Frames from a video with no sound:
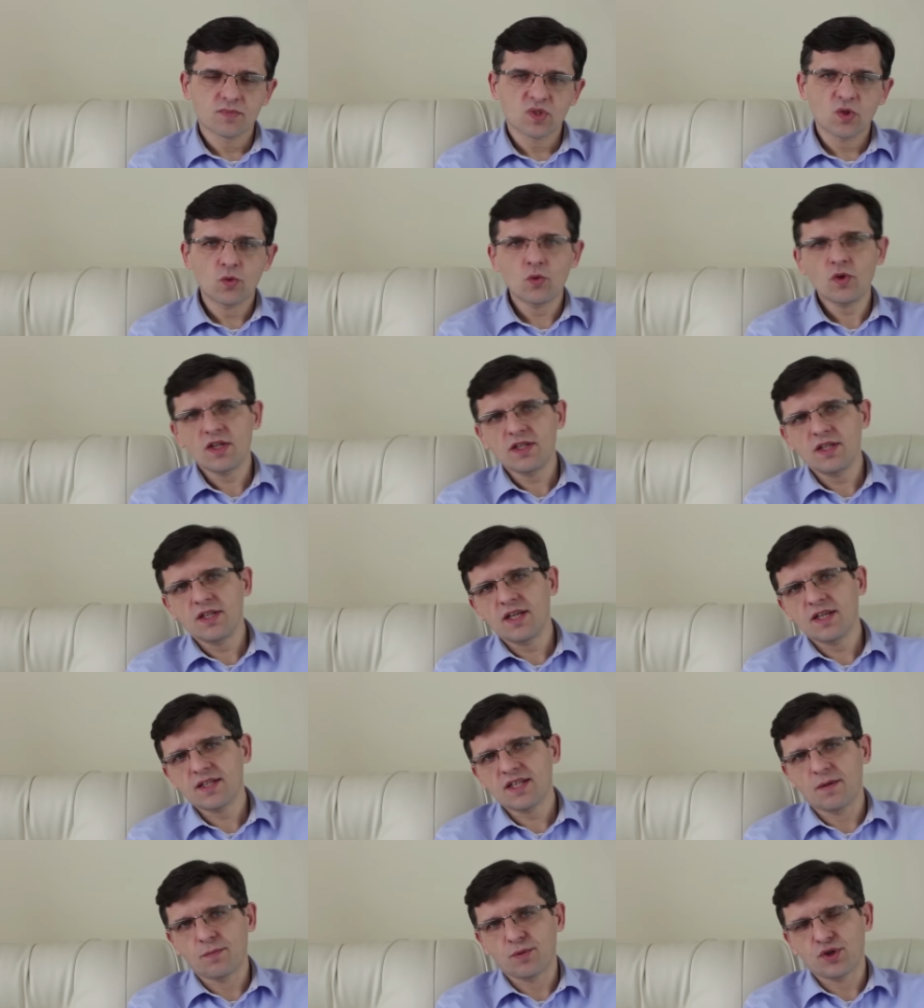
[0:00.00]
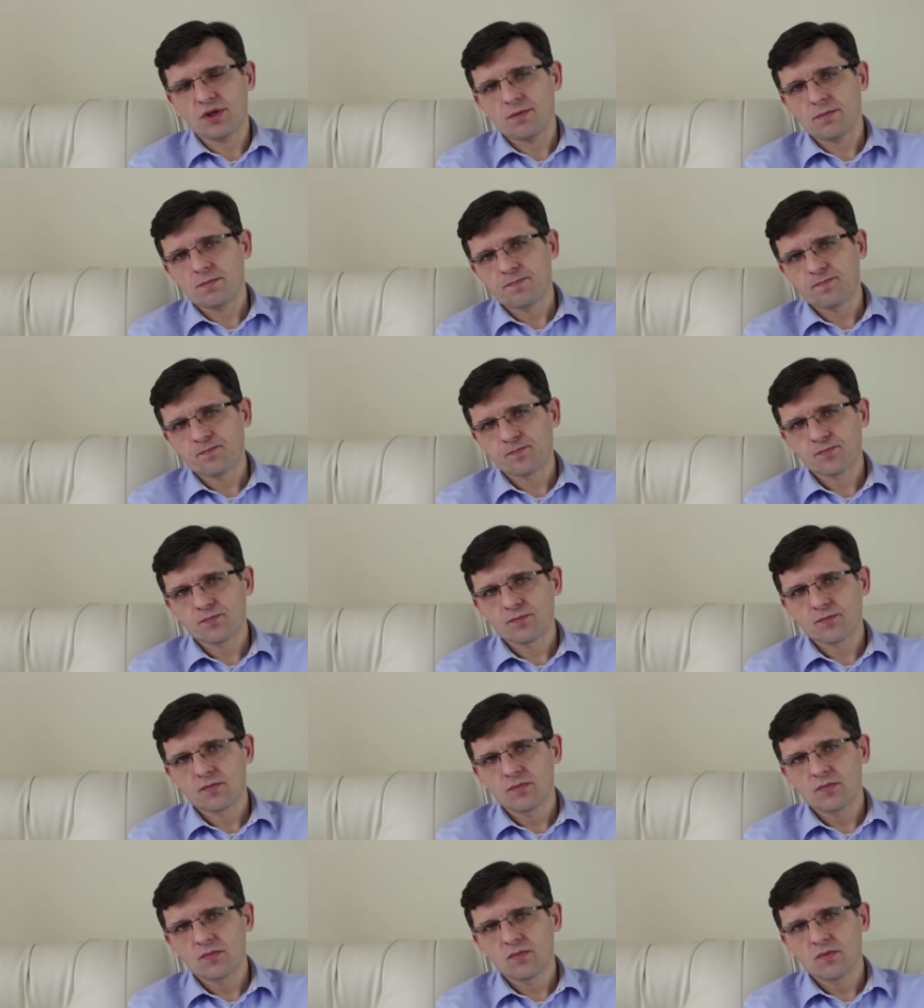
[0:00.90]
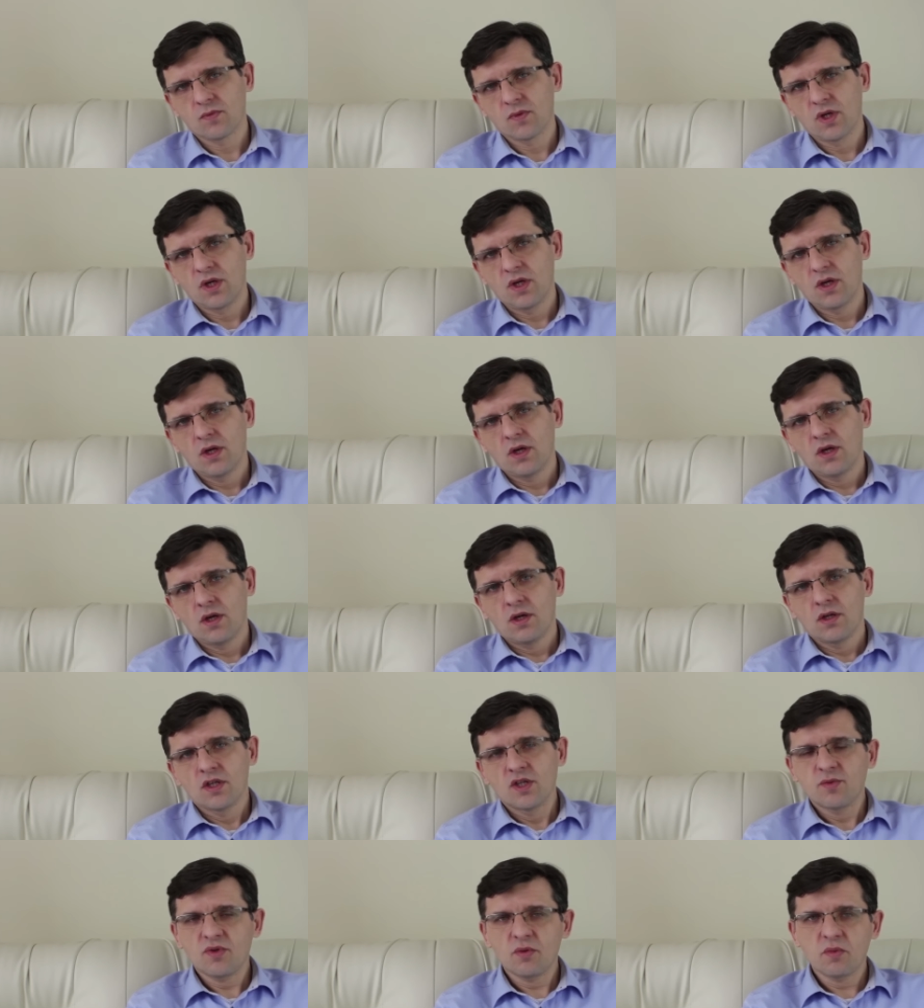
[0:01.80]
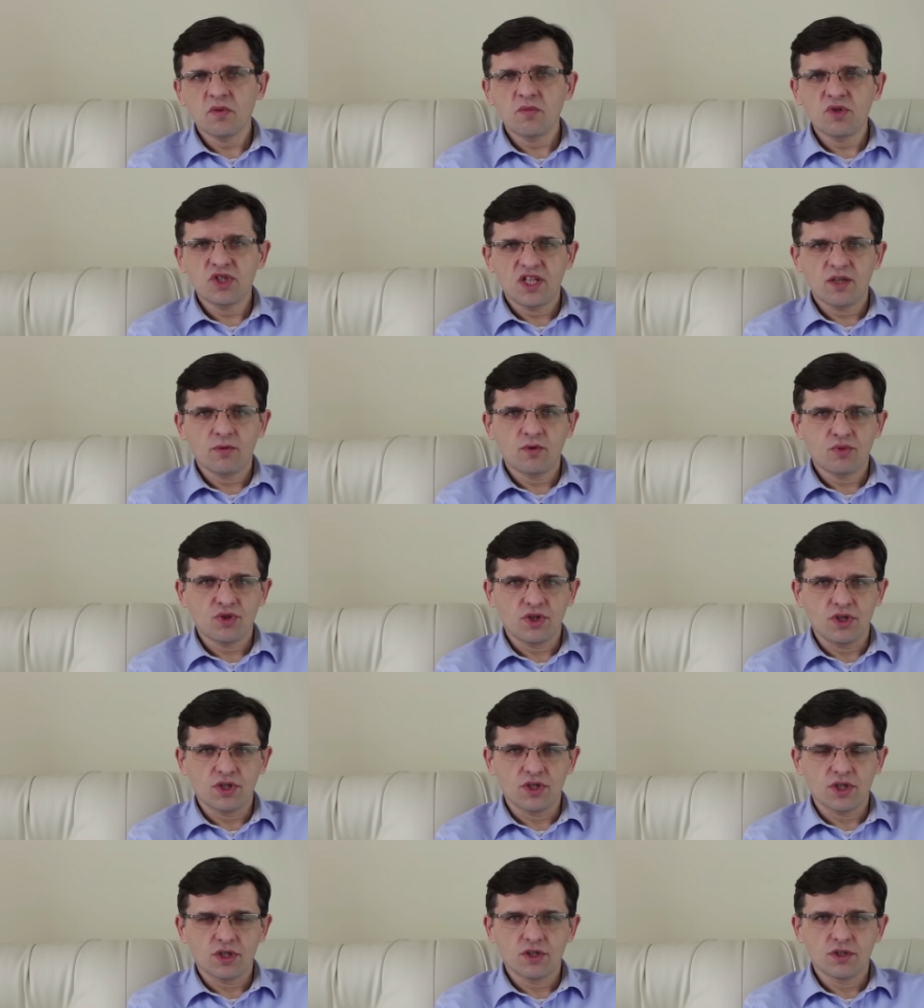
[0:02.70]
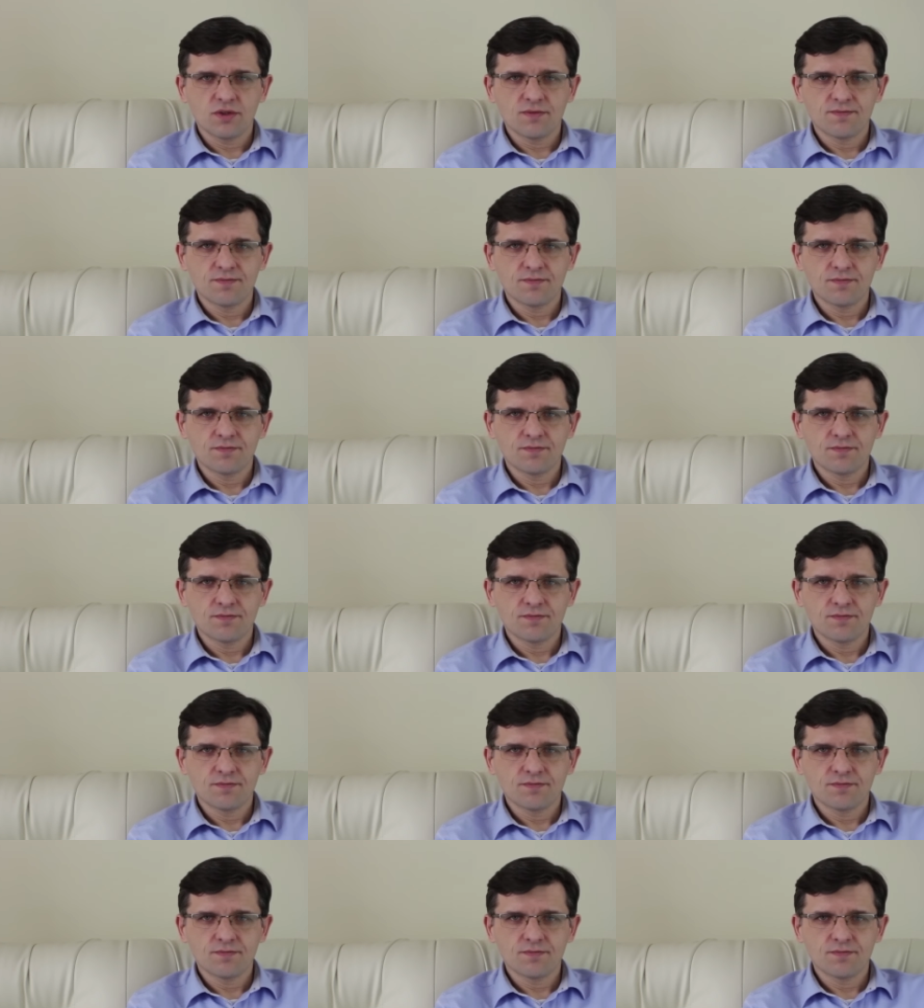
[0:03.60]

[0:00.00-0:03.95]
Które z nich jest lepsze? Spróbujmy się temu przyjrzeć.